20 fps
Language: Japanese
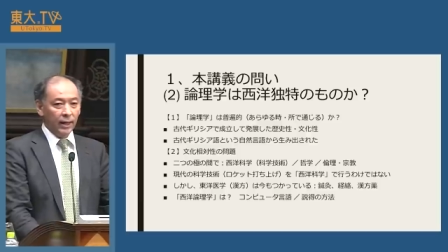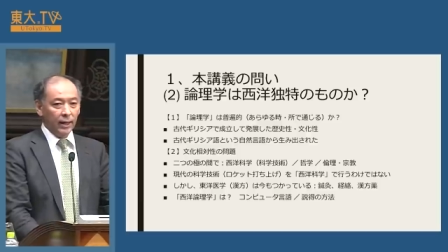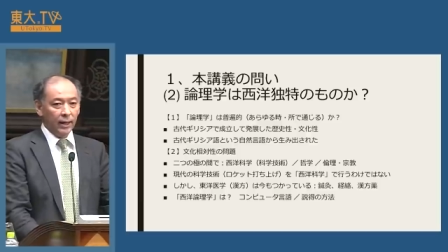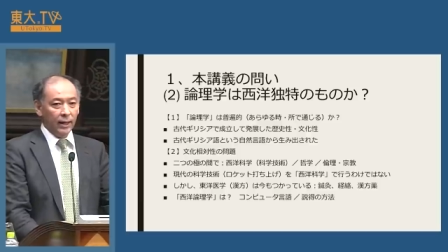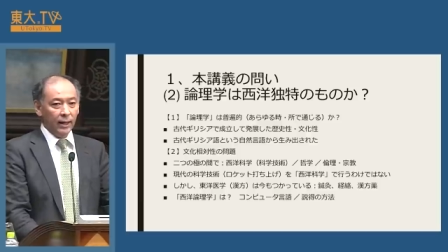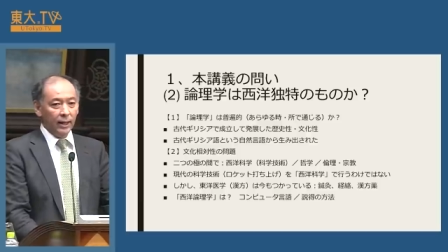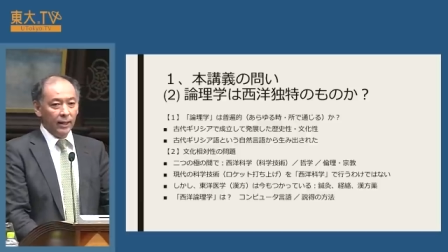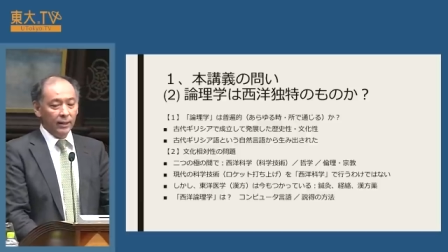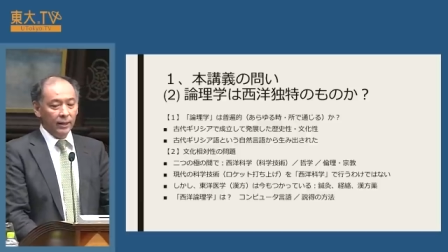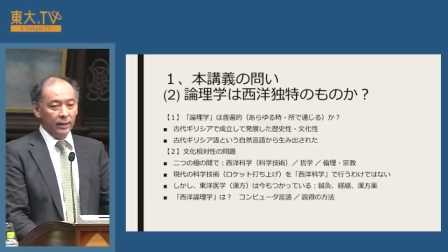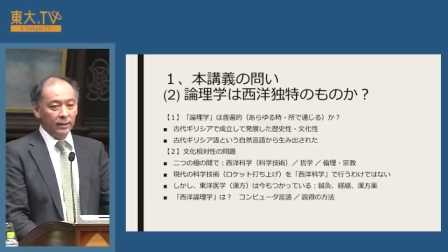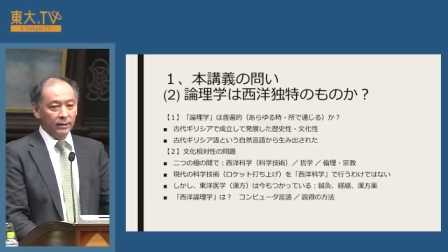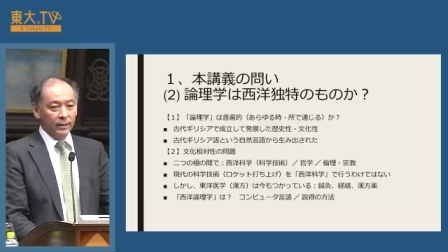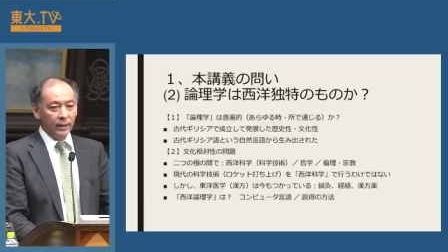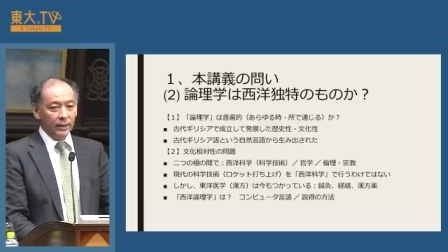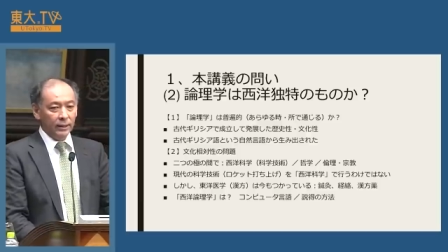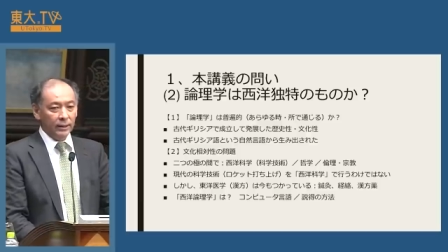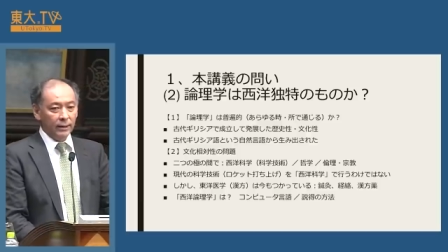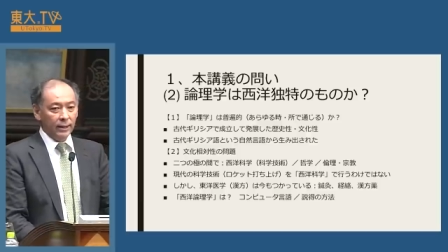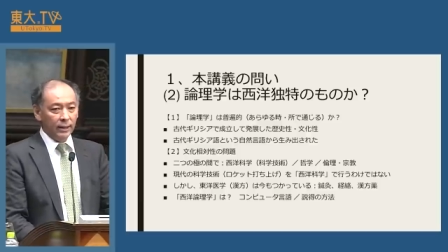えー、現
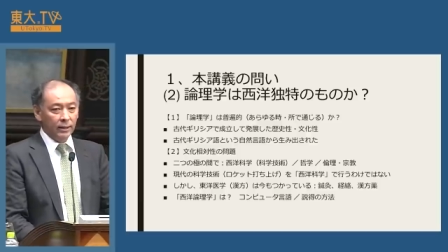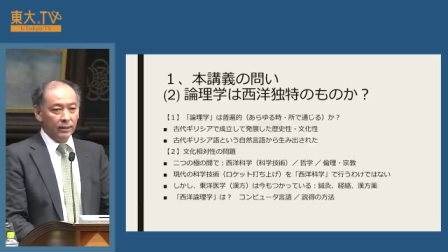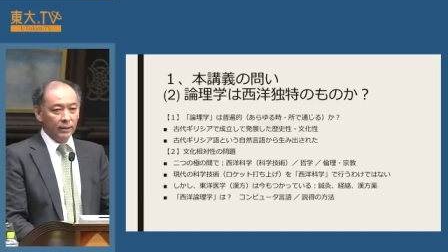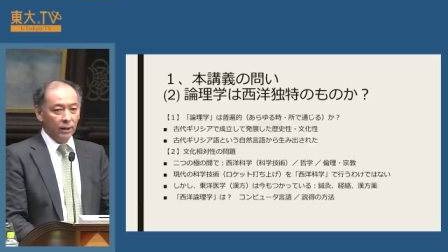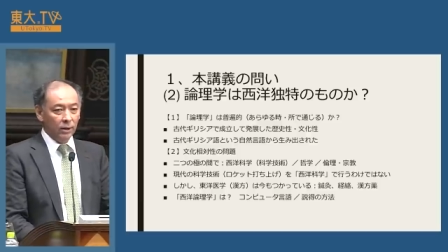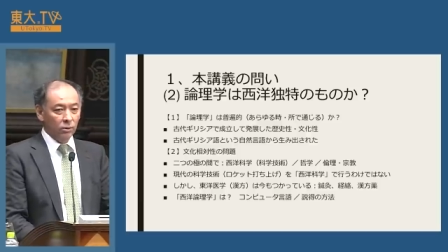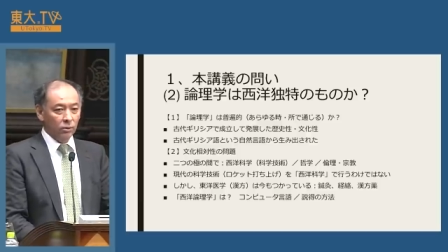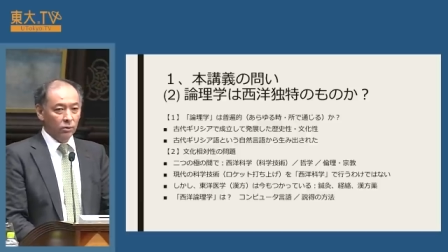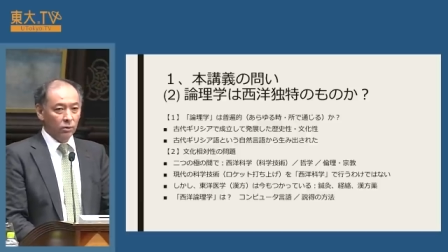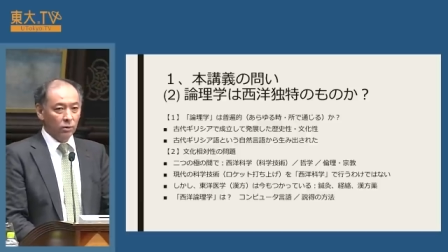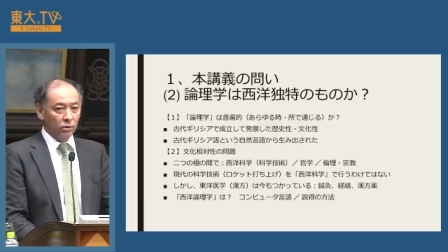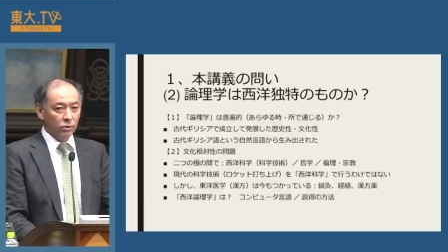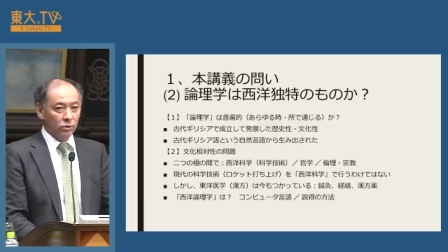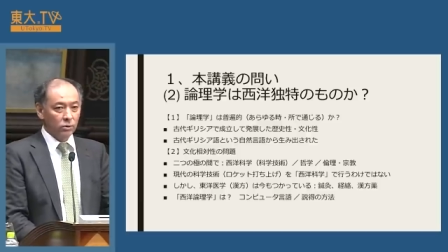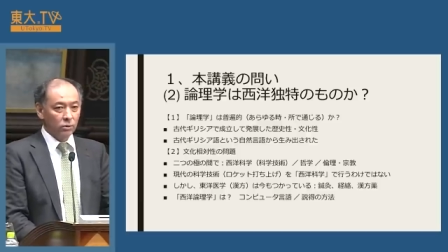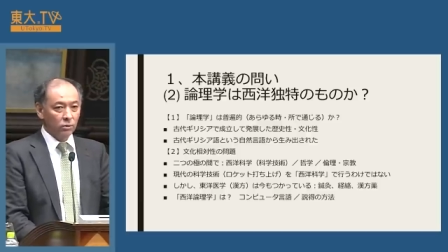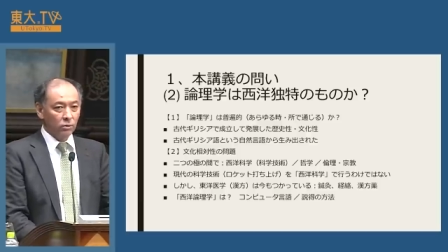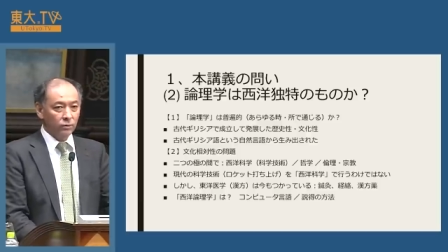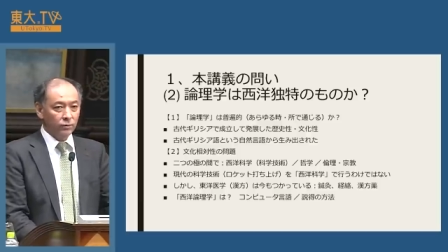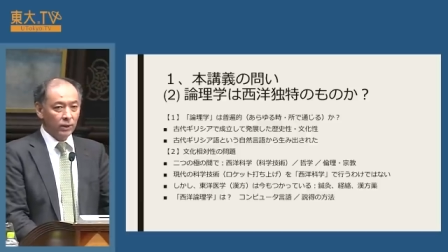代に至っているという
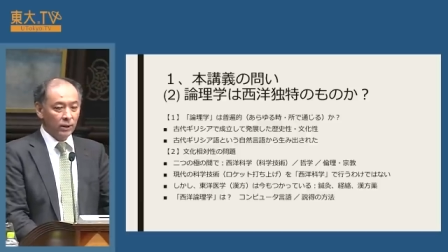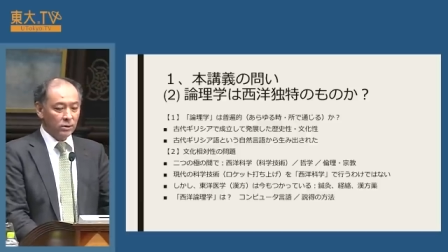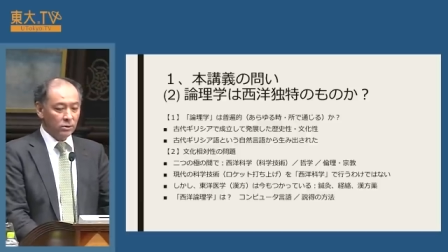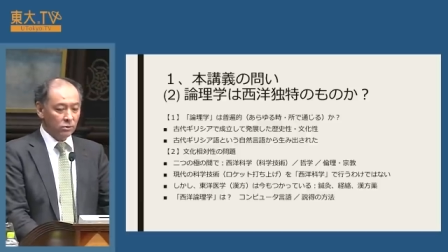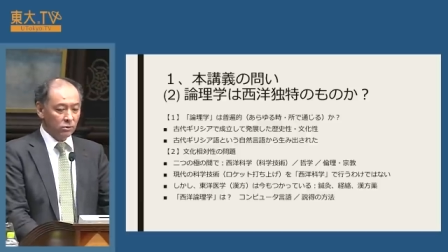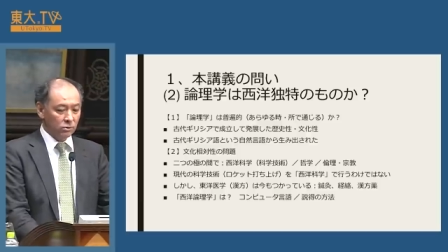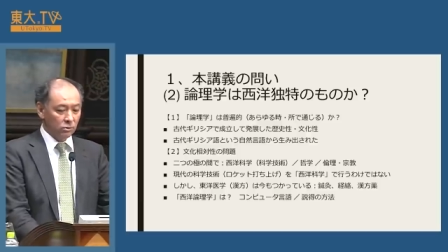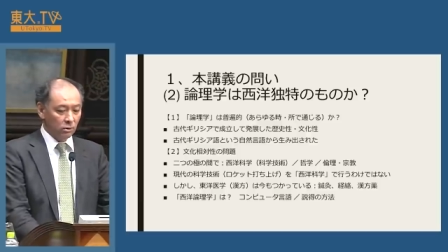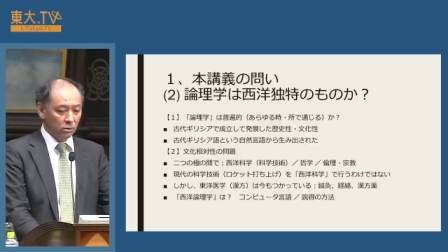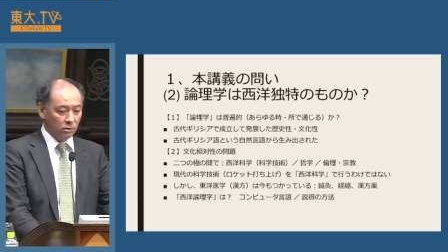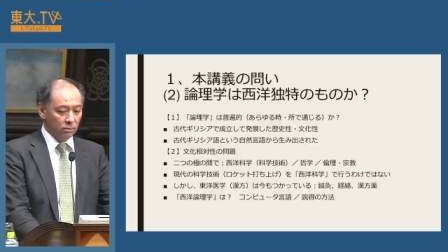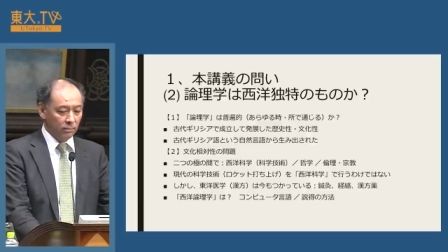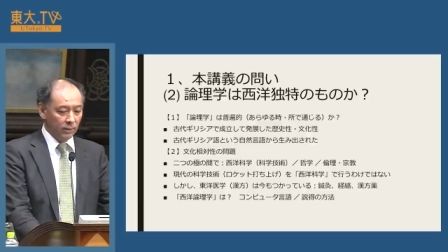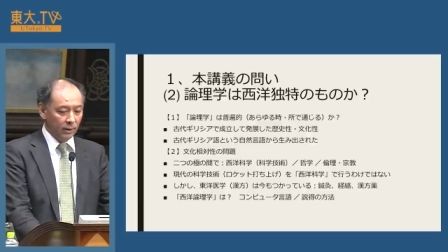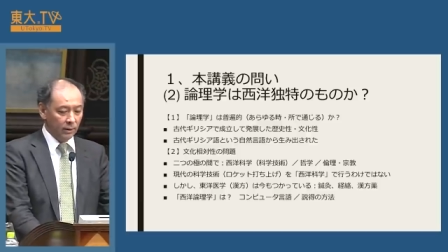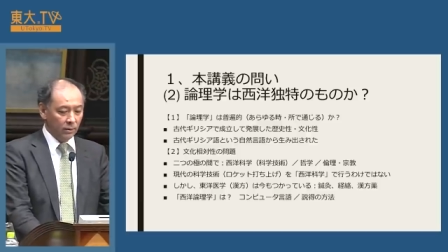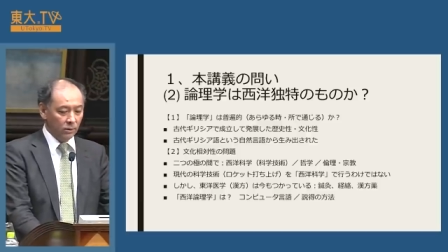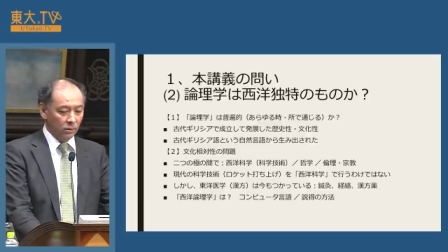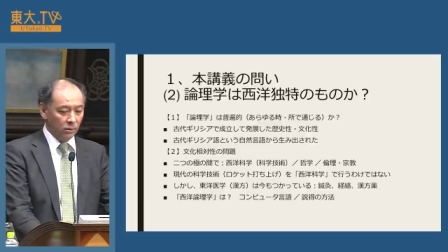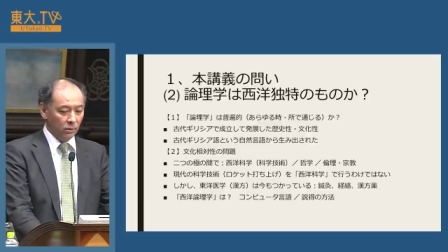その2つの側
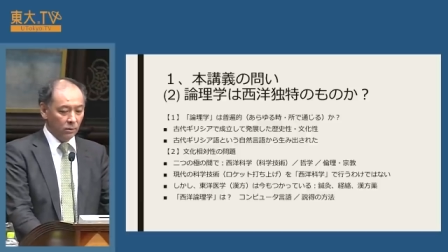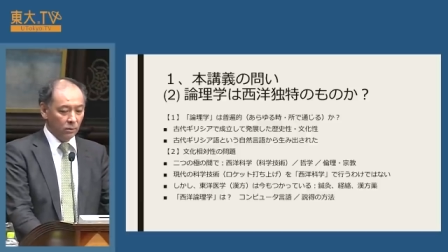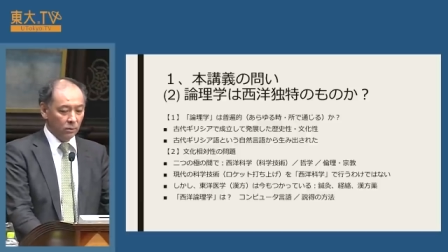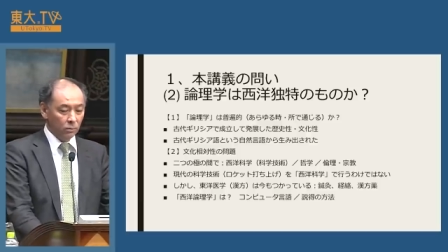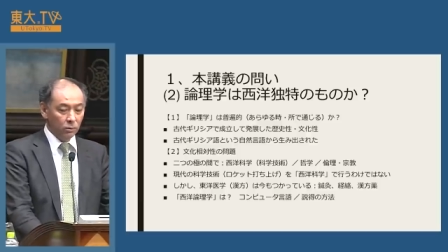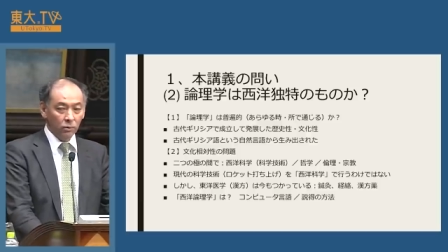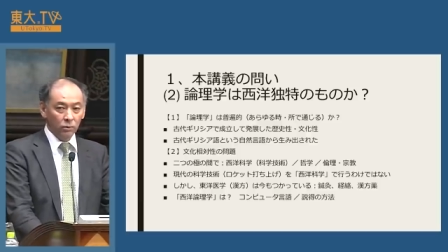面を